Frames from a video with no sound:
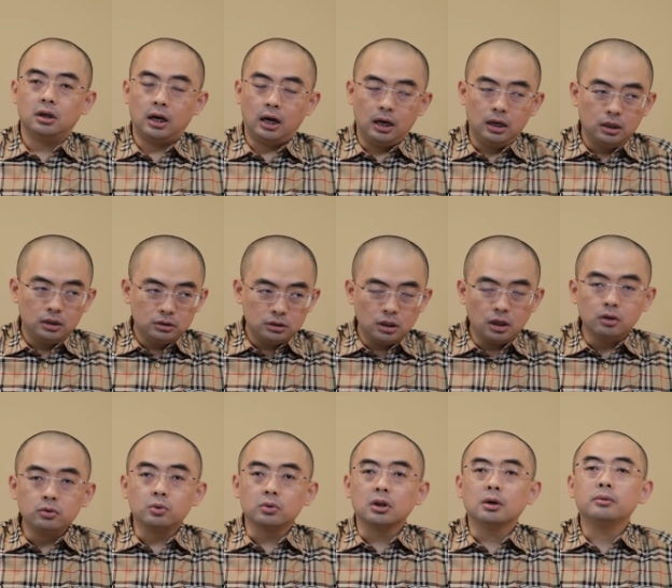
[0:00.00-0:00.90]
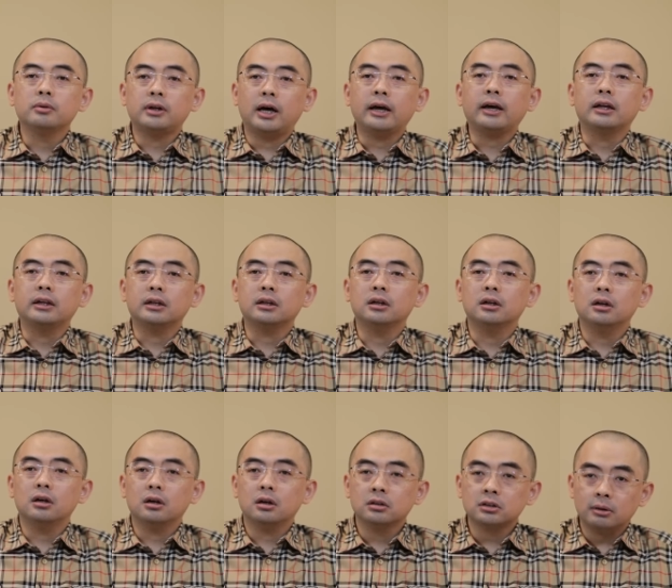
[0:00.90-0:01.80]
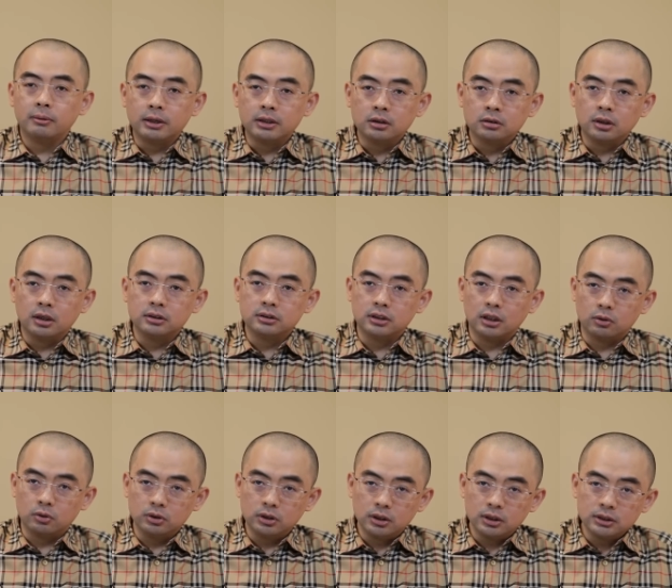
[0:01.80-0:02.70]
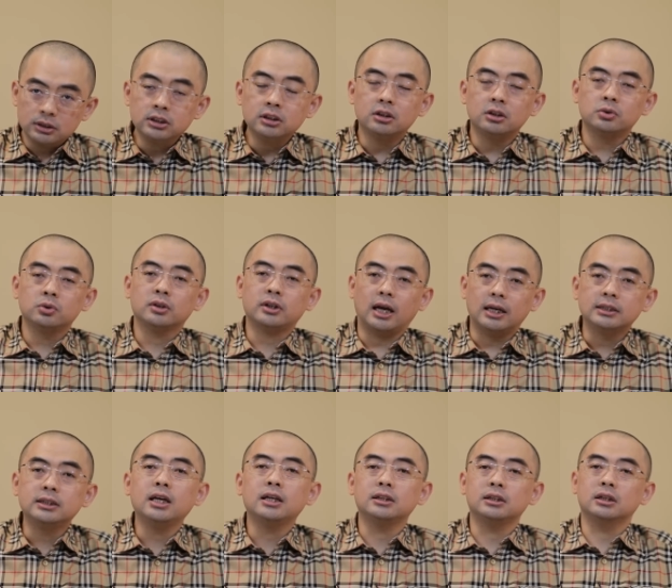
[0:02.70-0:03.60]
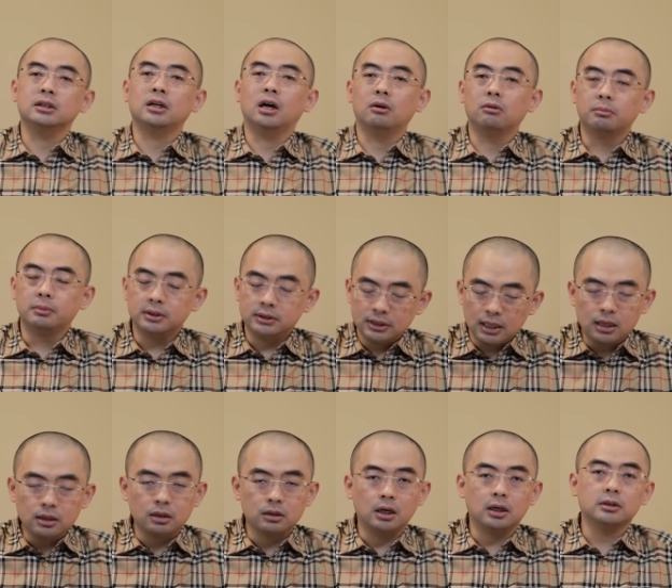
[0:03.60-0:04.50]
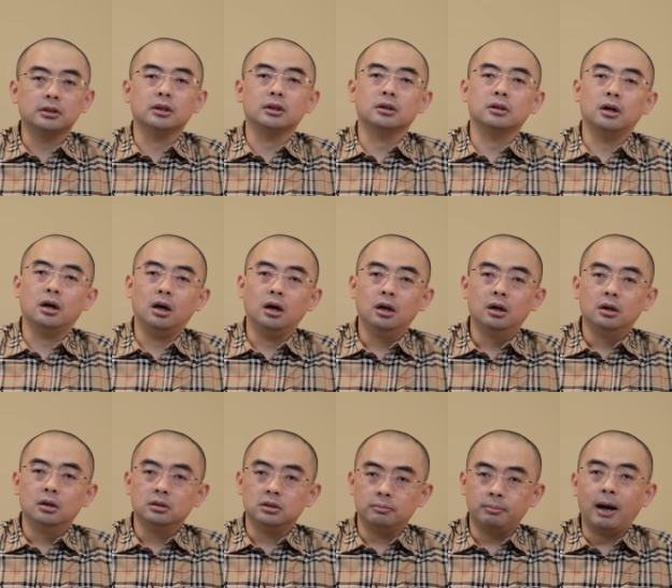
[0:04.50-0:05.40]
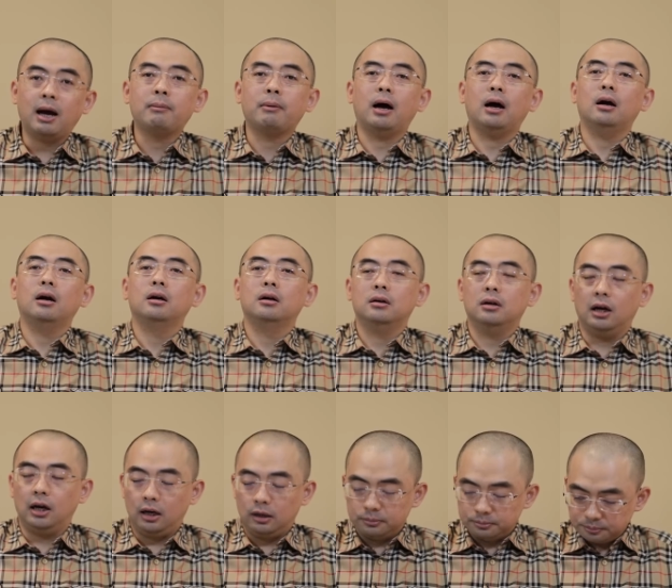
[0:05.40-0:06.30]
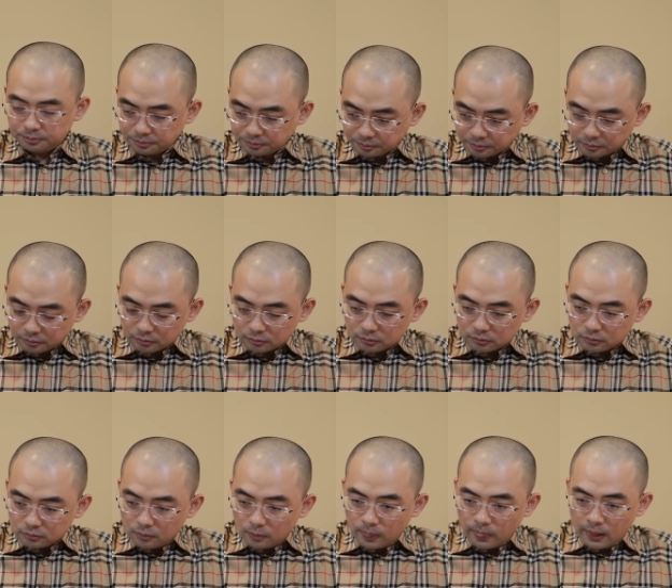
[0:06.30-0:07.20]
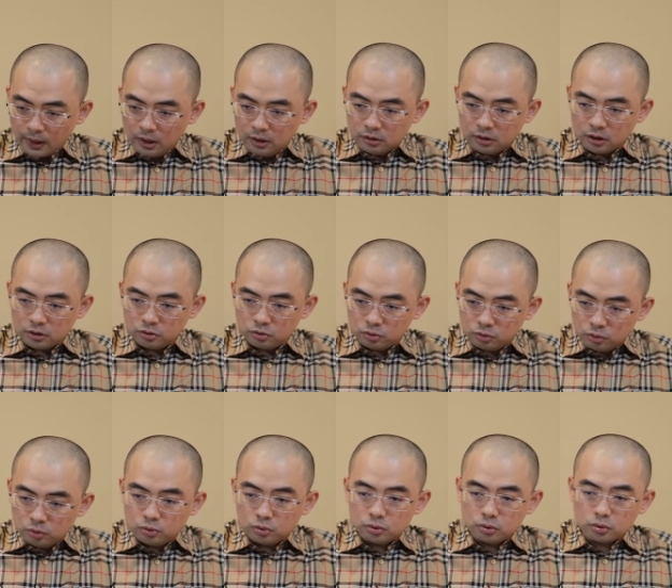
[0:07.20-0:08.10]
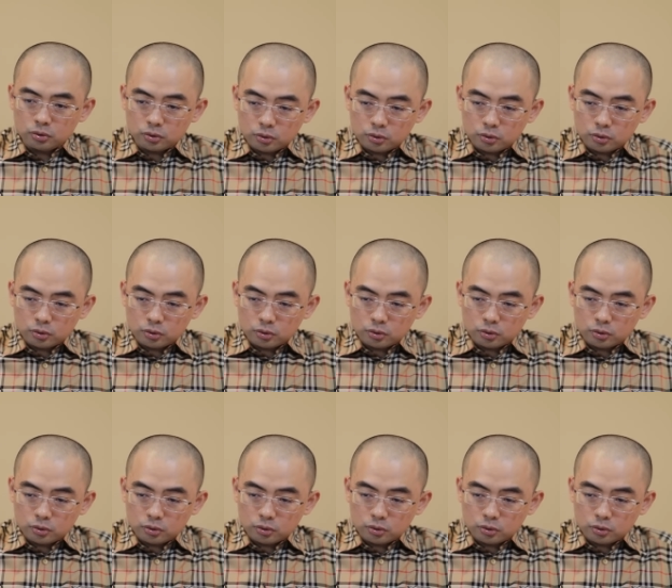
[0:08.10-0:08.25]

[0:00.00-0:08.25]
啊。这老总呢还给这个亨特·拜登呢写过这个信，说感谢你让我们见了呢这个你爸爸，啊。那据